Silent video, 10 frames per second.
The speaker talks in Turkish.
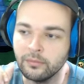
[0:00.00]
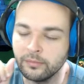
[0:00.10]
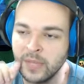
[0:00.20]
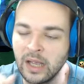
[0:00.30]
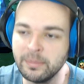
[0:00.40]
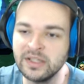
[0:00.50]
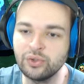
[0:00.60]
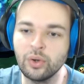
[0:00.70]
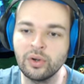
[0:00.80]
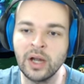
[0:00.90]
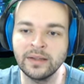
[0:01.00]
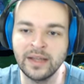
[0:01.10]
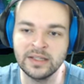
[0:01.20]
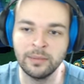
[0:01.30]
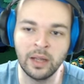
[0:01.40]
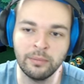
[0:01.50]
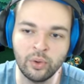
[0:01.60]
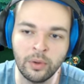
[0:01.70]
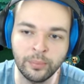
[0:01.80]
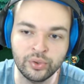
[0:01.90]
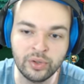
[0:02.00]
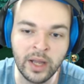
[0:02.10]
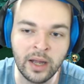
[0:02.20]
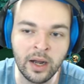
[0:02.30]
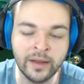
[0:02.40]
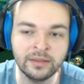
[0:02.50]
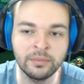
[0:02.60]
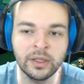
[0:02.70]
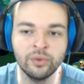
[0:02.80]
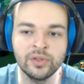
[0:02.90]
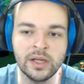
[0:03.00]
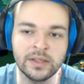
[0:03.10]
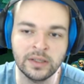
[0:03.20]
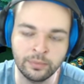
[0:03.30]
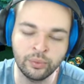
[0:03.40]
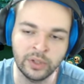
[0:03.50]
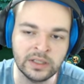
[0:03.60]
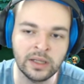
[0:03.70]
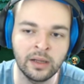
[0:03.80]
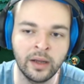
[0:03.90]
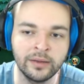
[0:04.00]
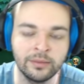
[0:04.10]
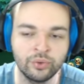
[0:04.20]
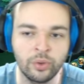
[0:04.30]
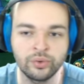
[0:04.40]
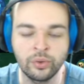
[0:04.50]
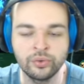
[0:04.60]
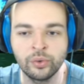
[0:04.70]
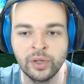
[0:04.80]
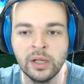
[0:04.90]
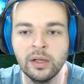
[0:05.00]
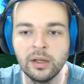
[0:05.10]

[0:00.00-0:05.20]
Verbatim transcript: Yani bizi çok rahat kesebilen bir kompozisyon eğer itemları güzelse ki bu iki tane item çok çok çok iyi.